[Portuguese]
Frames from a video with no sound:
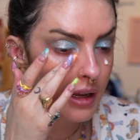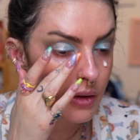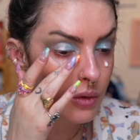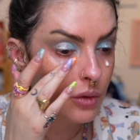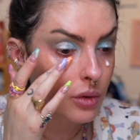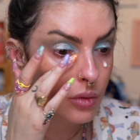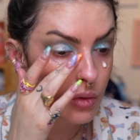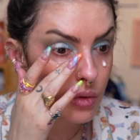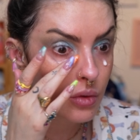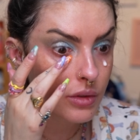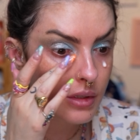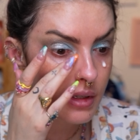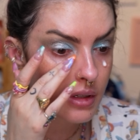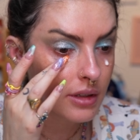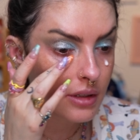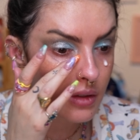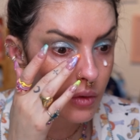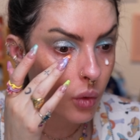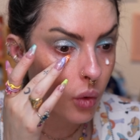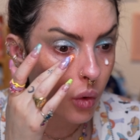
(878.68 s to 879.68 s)
eu não tô
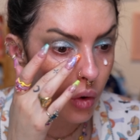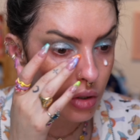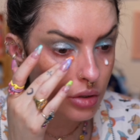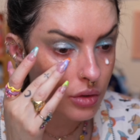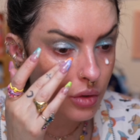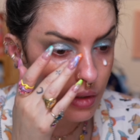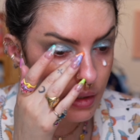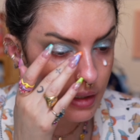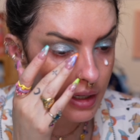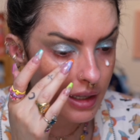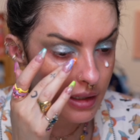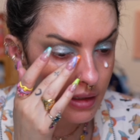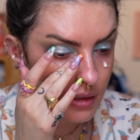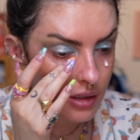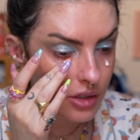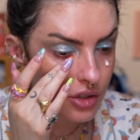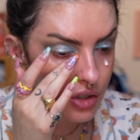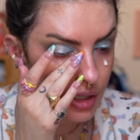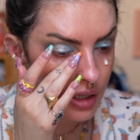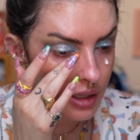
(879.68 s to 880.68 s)
usando outro
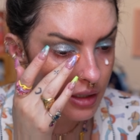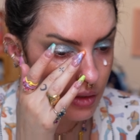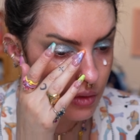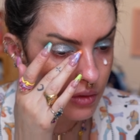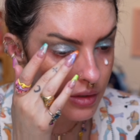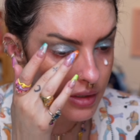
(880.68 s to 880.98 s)
hidratante além do